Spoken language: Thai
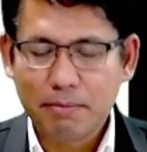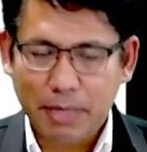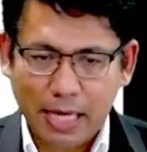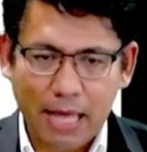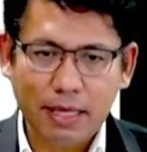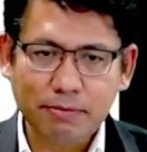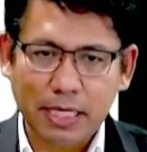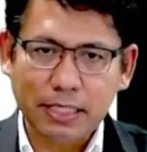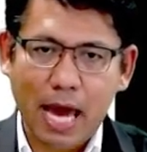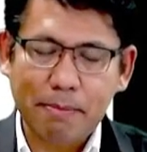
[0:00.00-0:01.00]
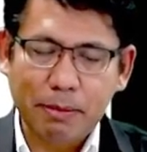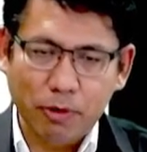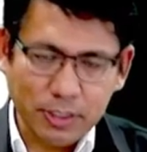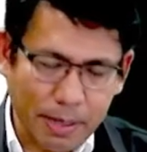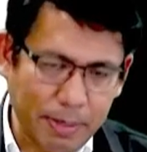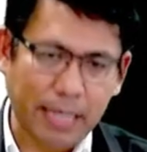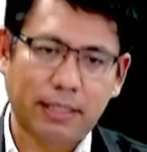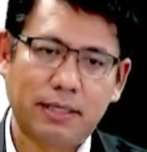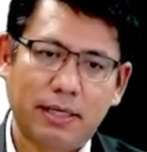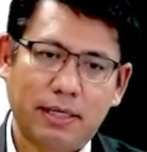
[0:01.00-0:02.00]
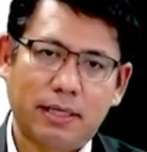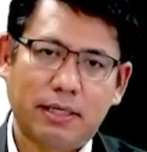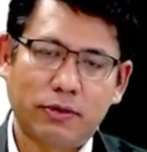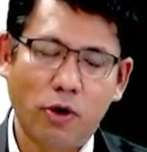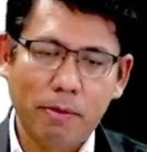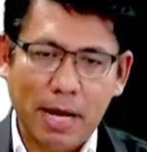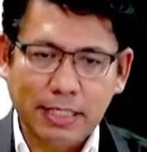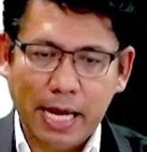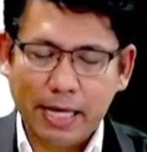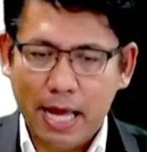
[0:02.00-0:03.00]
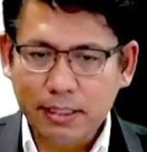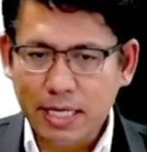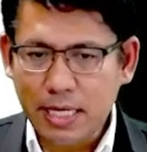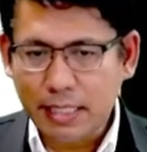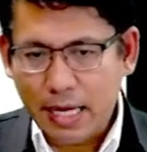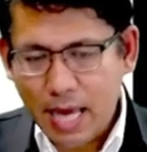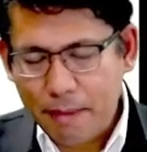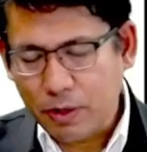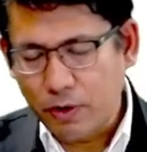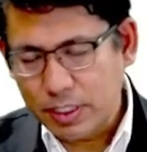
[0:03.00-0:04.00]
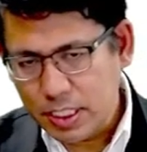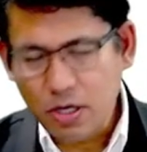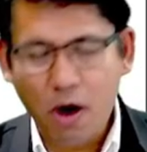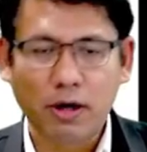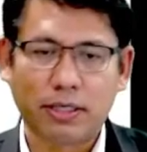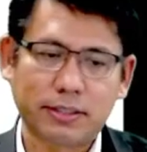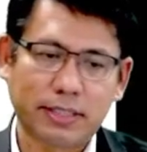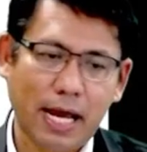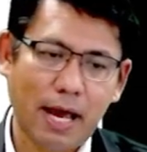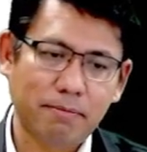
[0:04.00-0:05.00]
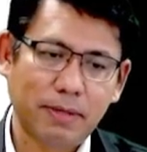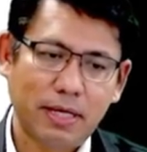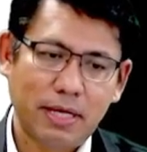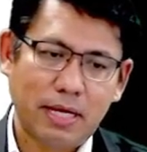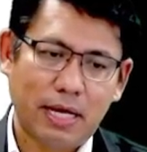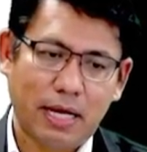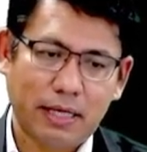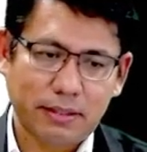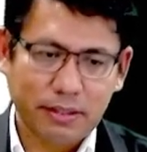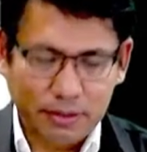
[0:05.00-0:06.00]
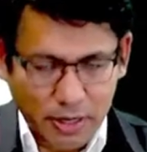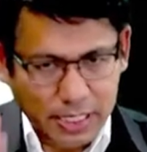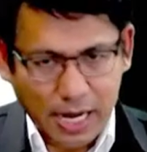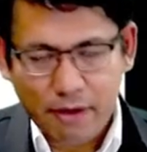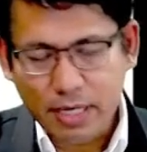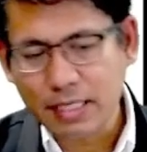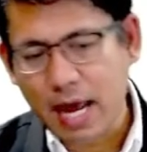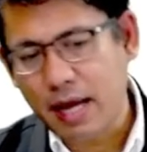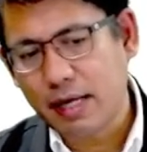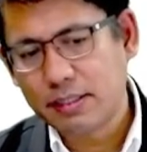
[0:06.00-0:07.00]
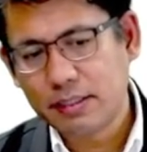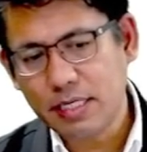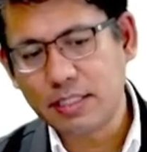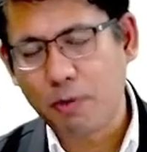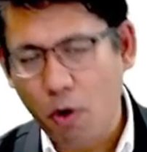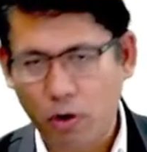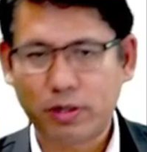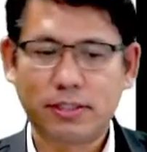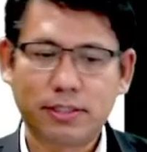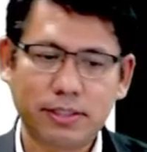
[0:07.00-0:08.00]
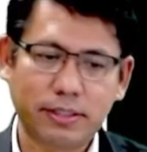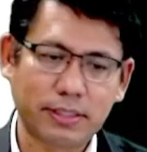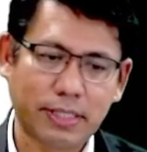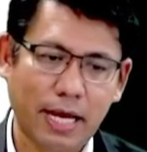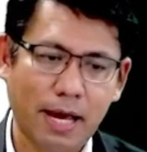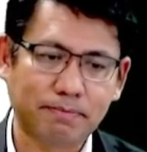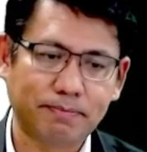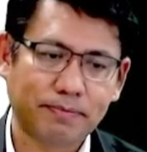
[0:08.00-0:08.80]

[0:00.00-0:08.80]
มีการทำสัญญาเป็นผลสำเร็จโดยมาจากการที่นายหน้าเป็นคนชี้ช่องนะครับก็จะเข้าลักษณะที่16นะครับ